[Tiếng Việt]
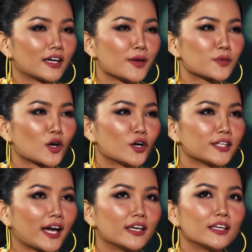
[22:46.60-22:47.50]
Em có
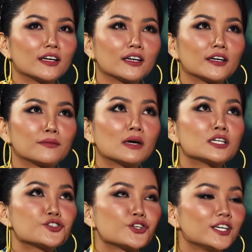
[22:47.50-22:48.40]
nhảy
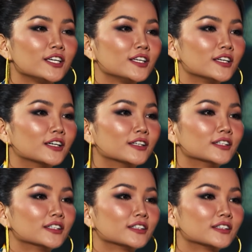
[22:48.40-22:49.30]
bungee ở